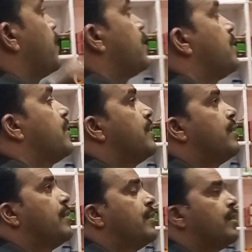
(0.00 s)
लीजिए
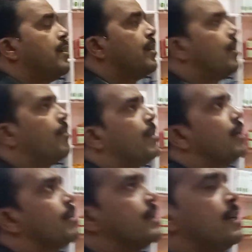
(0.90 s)

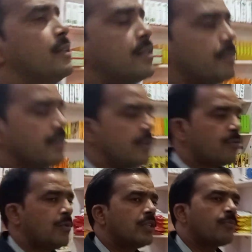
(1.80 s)
मतलब यही में से
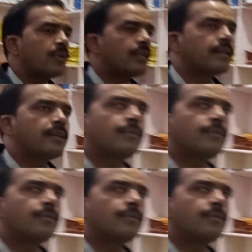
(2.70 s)
कोई से प्रोडक्ट लेके